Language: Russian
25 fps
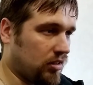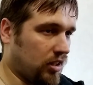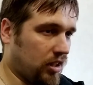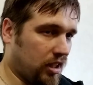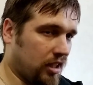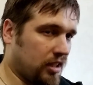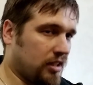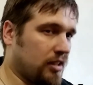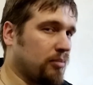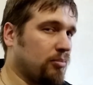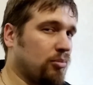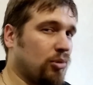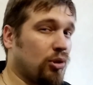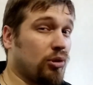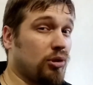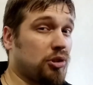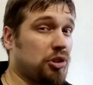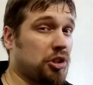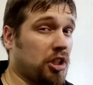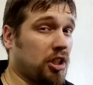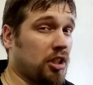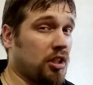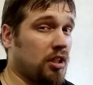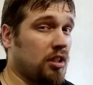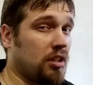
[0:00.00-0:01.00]
И на этом
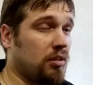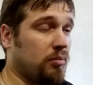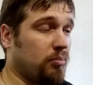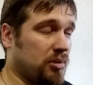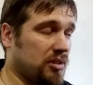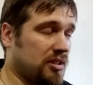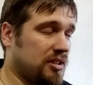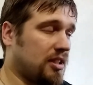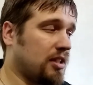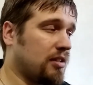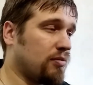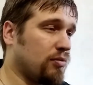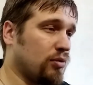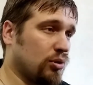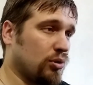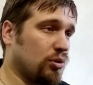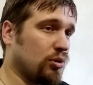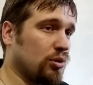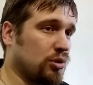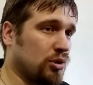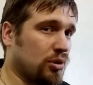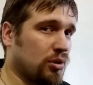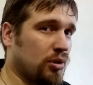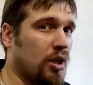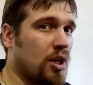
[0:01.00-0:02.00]
точка. Поставлю
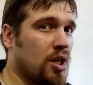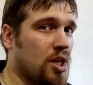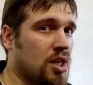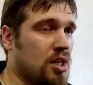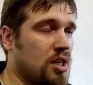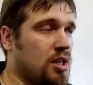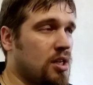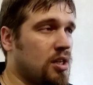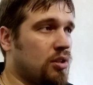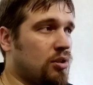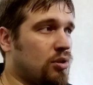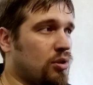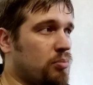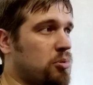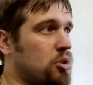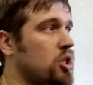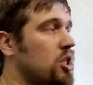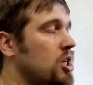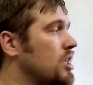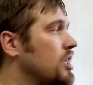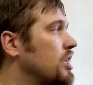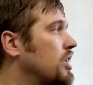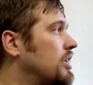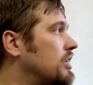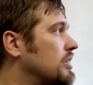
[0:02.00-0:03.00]
точку. То
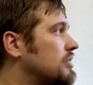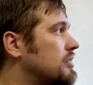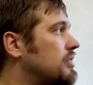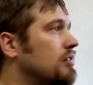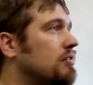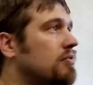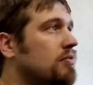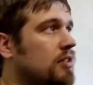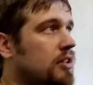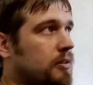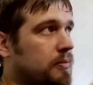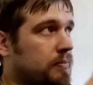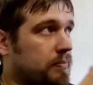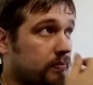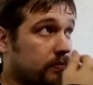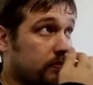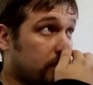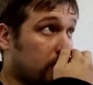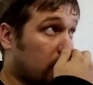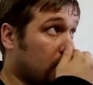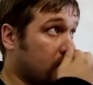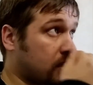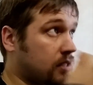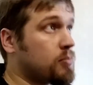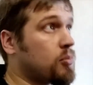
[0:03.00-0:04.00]
бишь, если вы
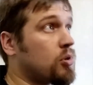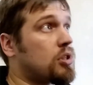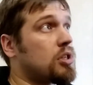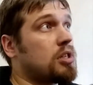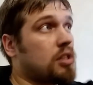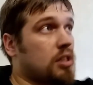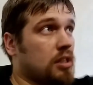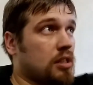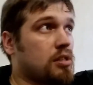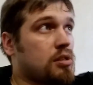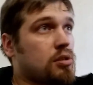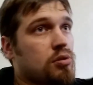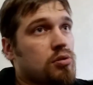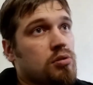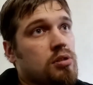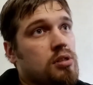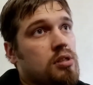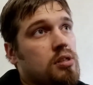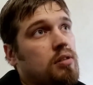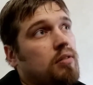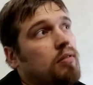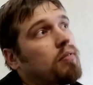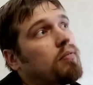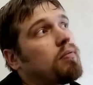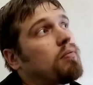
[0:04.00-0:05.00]
смотрите на
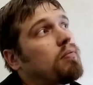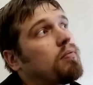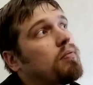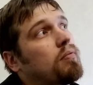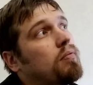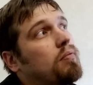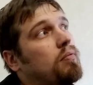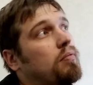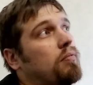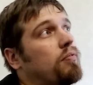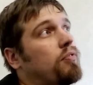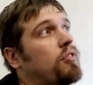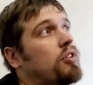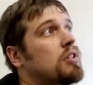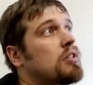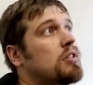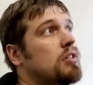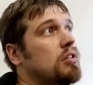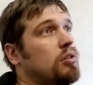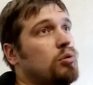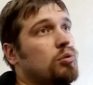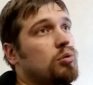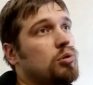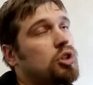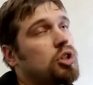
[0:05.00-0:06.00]
Солнце,
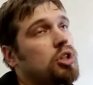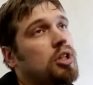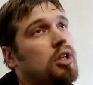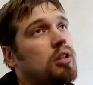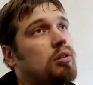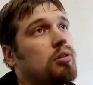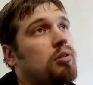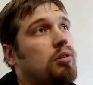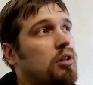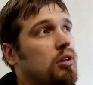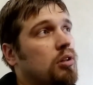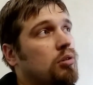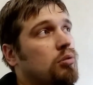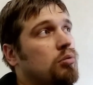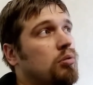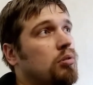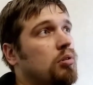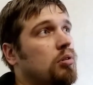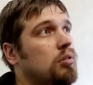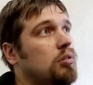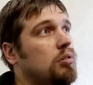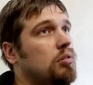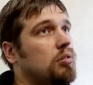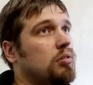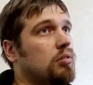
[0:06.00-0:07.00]
видите лучи, которые
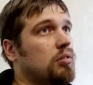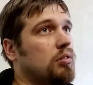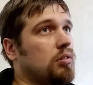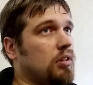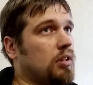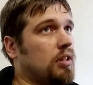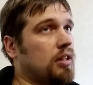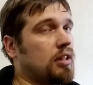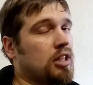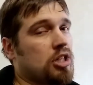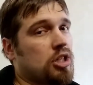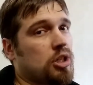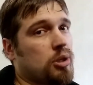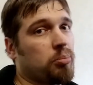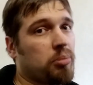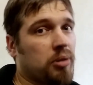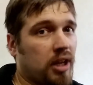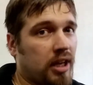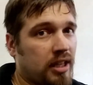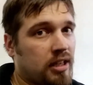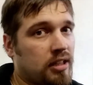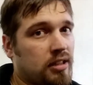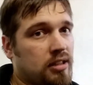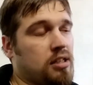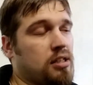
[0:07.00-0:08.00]
идут до нашей
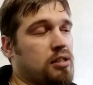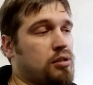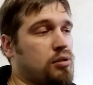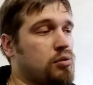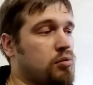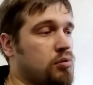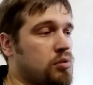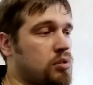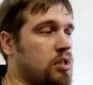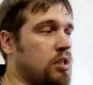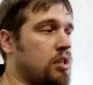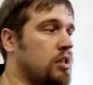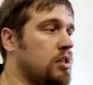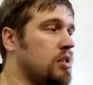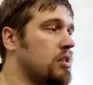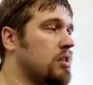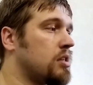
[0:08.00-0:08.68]
планеты от Солнца,